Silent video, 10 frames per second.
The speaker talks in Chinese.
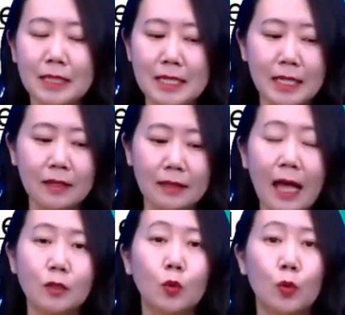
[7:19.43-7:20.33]
这个
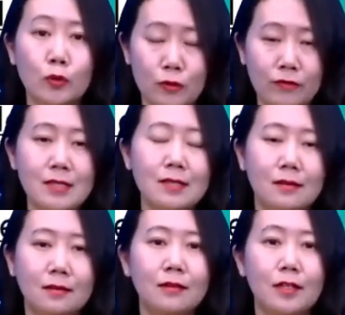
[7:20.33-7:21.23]
done 过去分
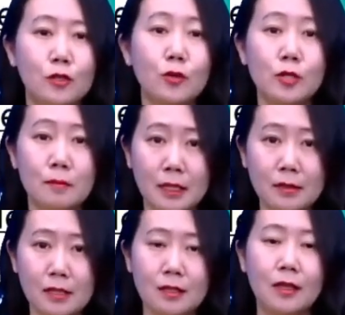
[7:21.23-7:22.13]
词可以修饰
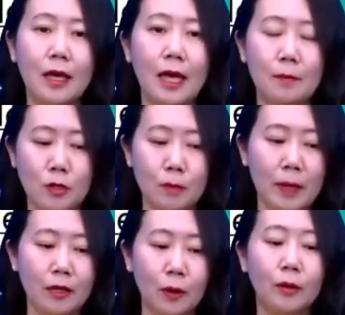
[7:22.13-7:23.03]
名词，哎，表示
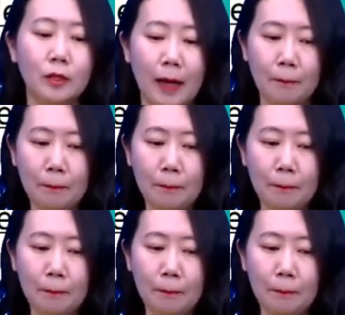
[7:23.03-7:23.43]
被动，对吧？